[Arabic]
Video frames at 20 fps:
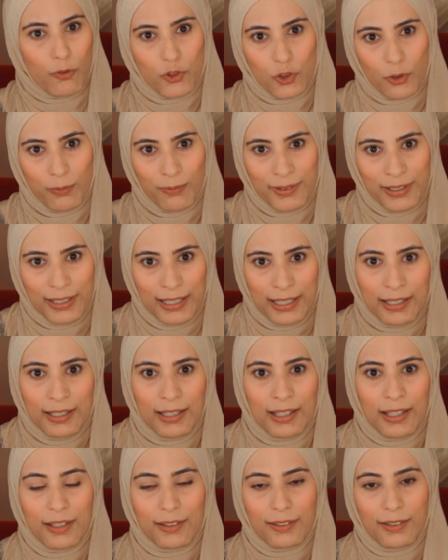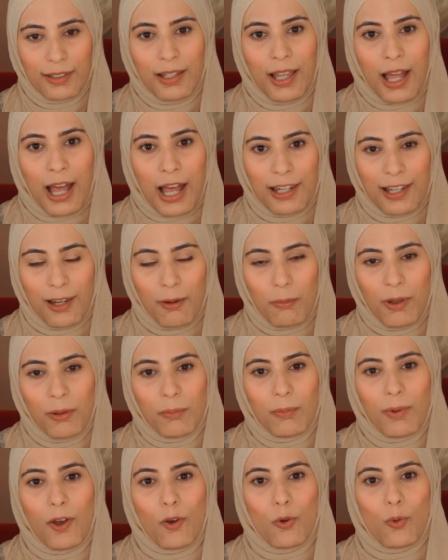جون بني طلع على
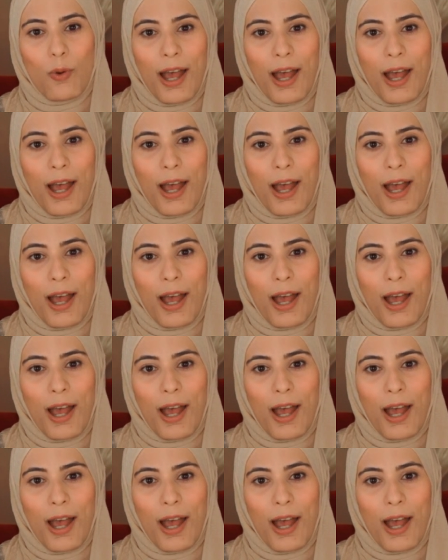المطبخ